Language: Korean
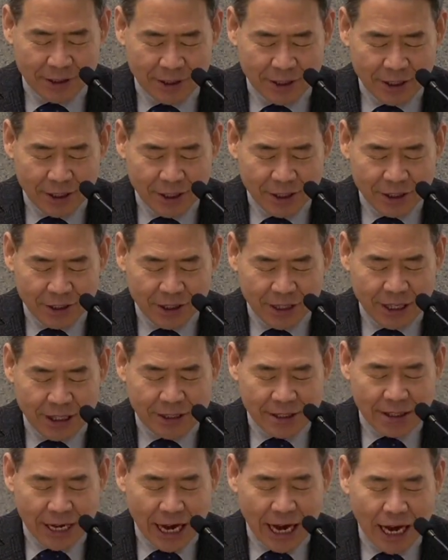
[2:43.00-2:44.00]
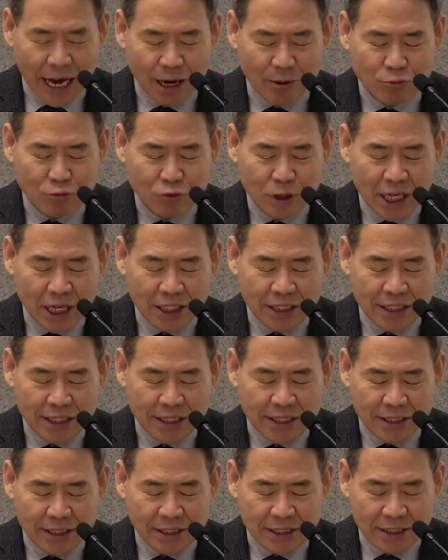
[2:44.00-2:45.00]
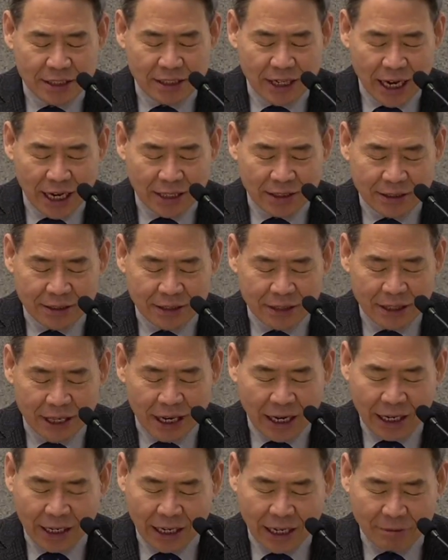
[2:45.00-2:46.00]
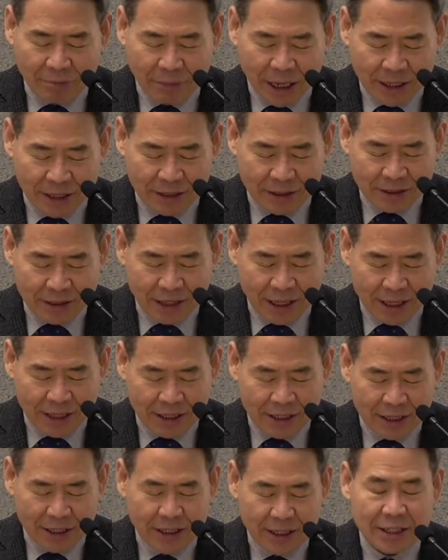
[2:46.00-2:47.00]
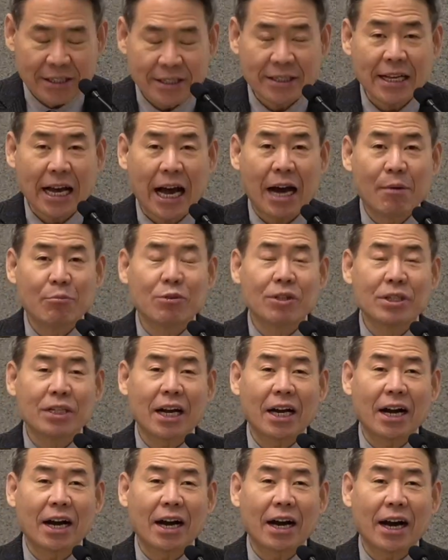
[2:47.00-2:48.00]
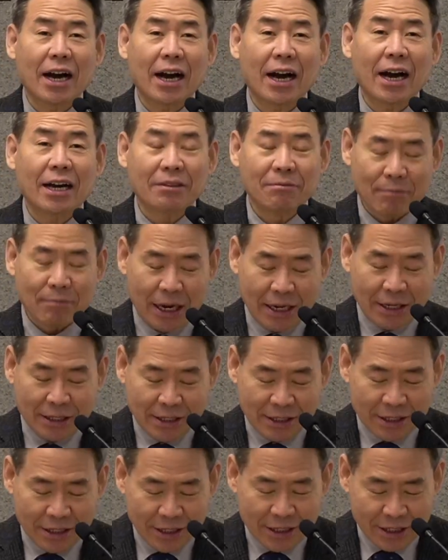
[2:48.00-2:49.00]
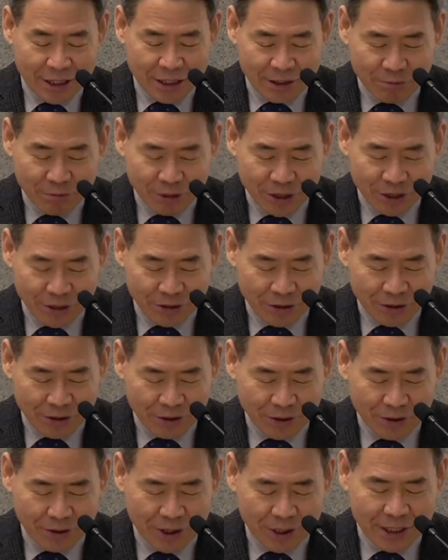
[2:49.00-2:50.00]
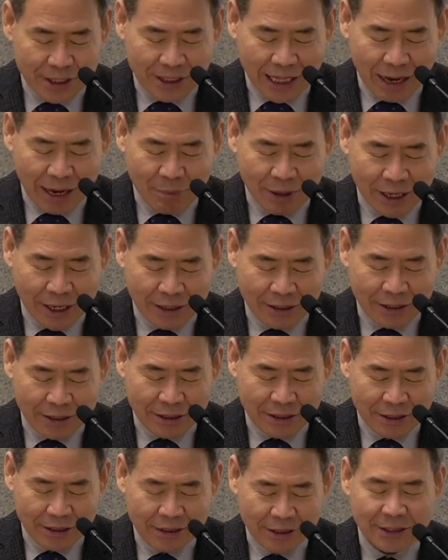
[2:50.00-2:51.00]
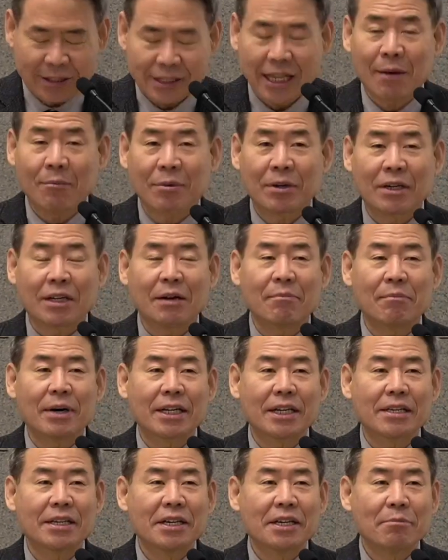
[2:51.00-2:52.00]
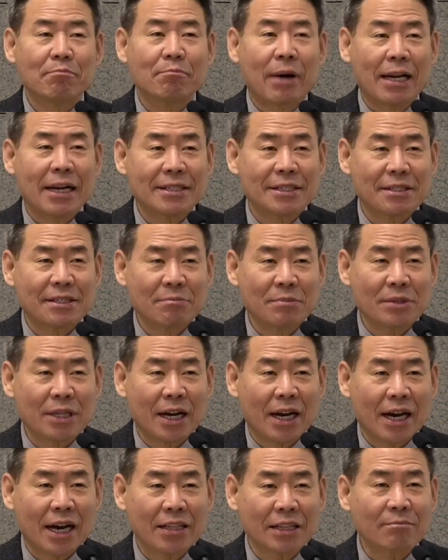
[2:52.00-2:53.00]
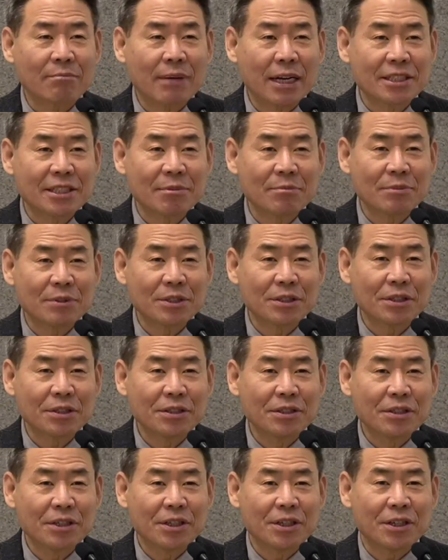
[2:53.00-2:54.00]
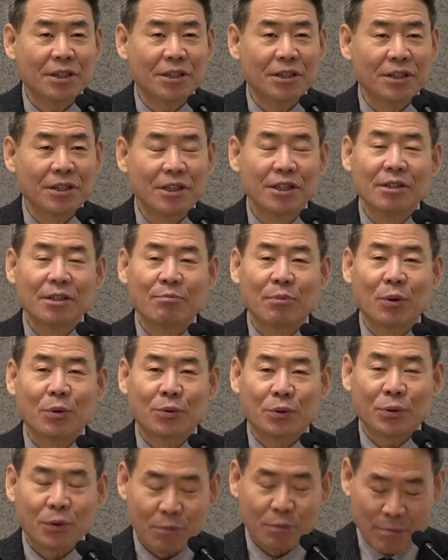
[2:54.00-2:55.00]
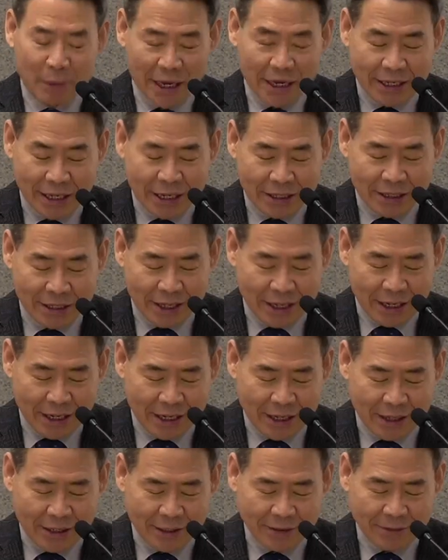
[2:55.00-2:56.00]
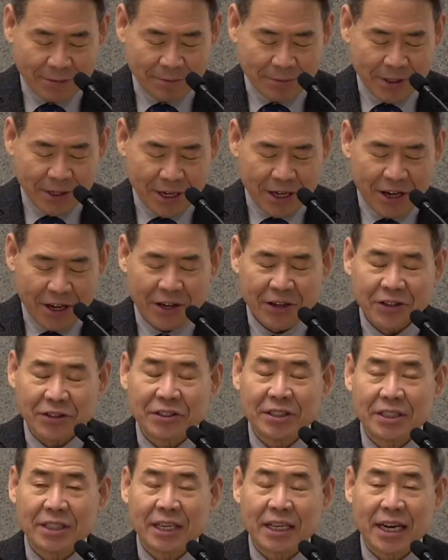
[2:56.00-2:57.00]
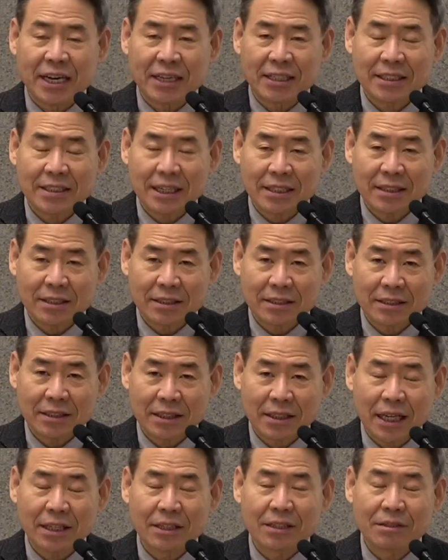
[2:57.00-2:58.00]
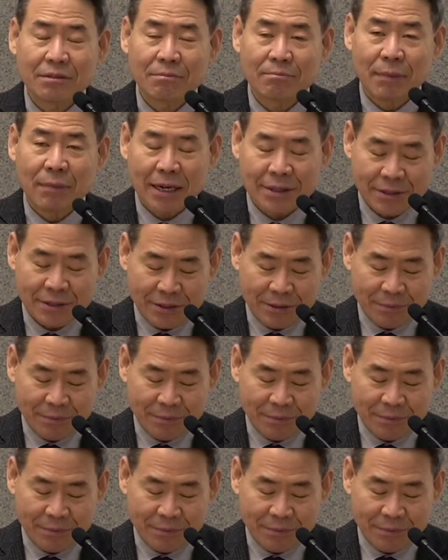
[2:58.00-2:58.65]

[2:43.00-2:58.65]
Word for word: 여기에 사물의 이치를 아는 자라는 말이 있는데 이 사물이라 하는 말이 히브리어로 다바르, 어, 다바르란 말이 말씀이라 하는 말씀이죠. 어, 보통 말이 아니라 에너지가 가득 거룩한 말씀,